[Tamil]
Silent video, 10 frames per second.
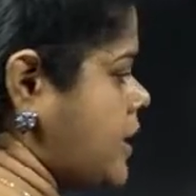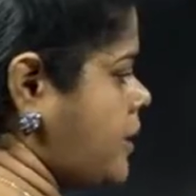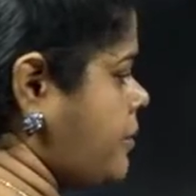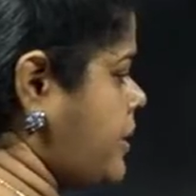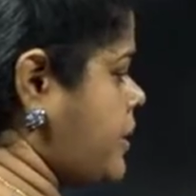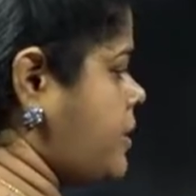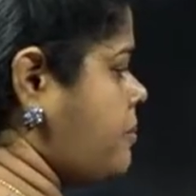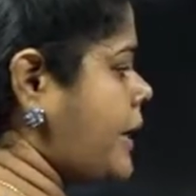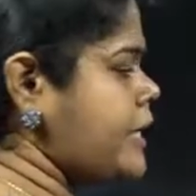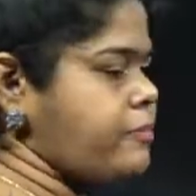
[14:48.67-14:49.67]
தான் நம்மளுக்கு இருக்கு
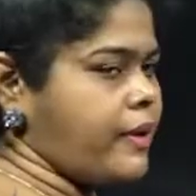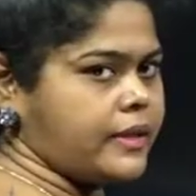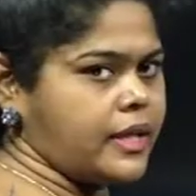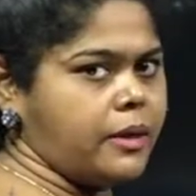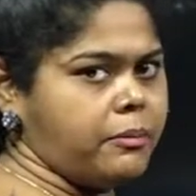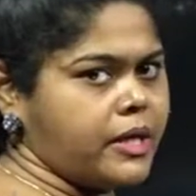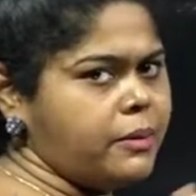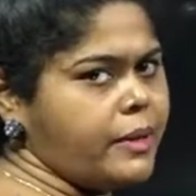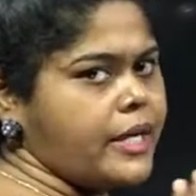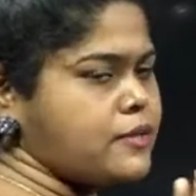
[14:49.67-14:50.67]
மைட் பக்கத்தில் நம்மளுக்கு
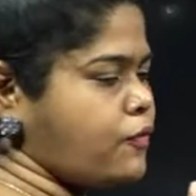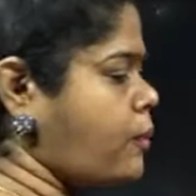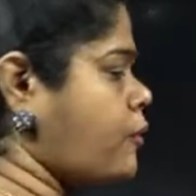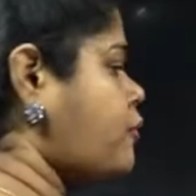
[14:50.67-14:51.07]
பேஸ் ஃபார்ம் ஆஃப்